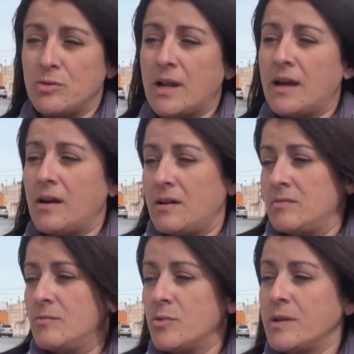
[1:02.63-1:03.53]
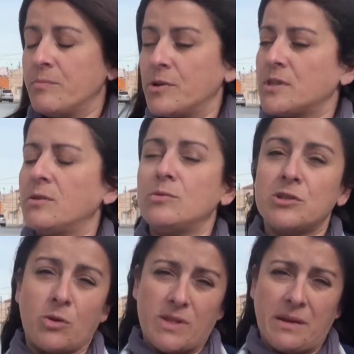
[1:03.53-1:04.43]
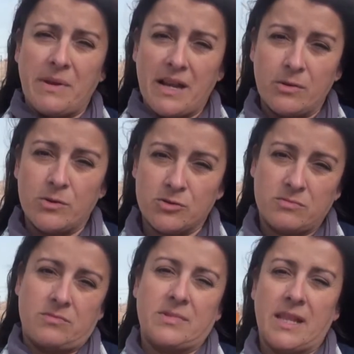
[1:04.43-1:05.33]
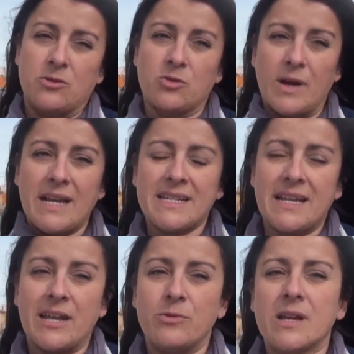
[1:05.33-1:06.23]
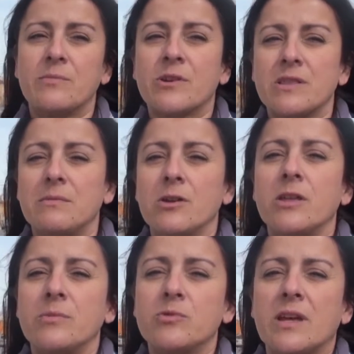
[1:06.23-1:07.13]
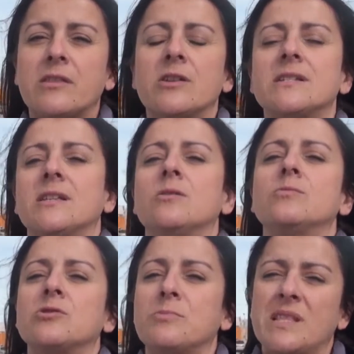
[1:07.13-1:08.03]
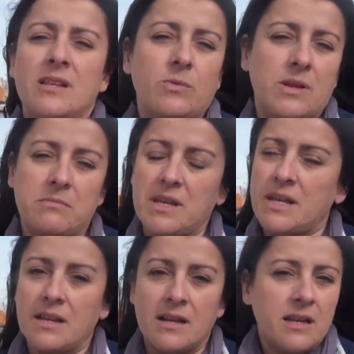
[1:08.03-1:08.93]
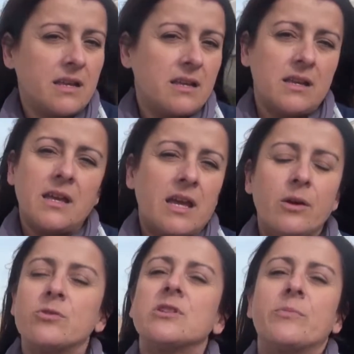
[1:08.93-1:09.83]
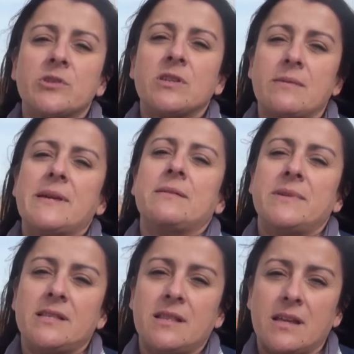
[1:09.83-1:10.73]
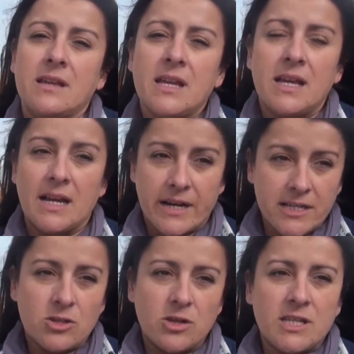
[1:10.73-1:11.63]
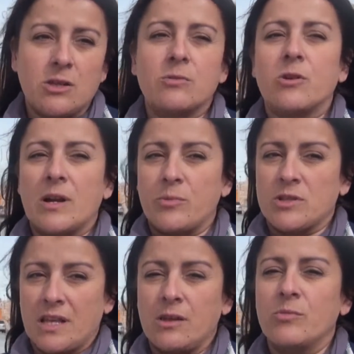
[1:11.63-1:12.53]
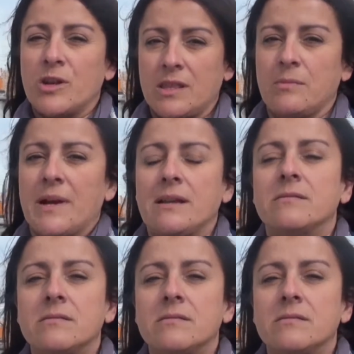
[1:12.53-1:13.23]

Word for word: una, un importe de unos 50.000 euros de los cuales la ayuda que hemos recibido de Diputación ha sido unos 29.000 euros aproximadamente. El resto ha sido con aportación municipal.